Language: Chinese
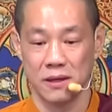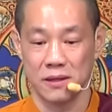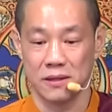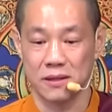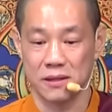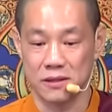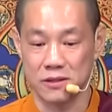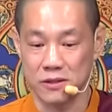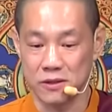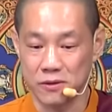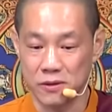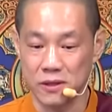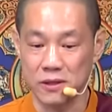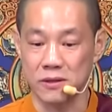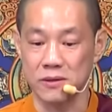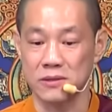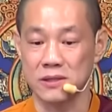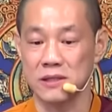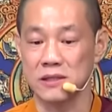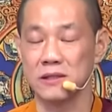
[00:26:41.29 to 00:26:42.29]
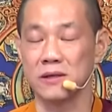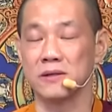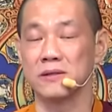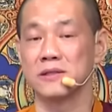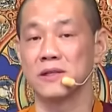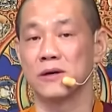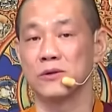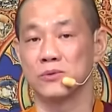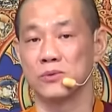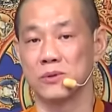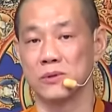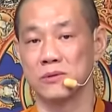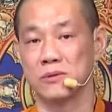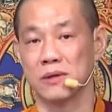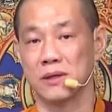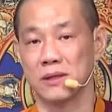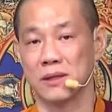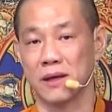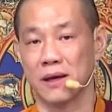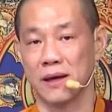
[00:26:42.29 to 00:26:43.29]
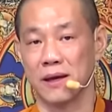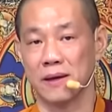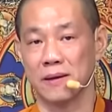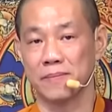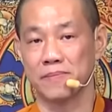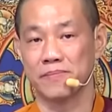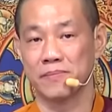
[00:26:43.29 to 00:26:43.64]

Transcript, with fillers: 所以就会有这种焦灼状态，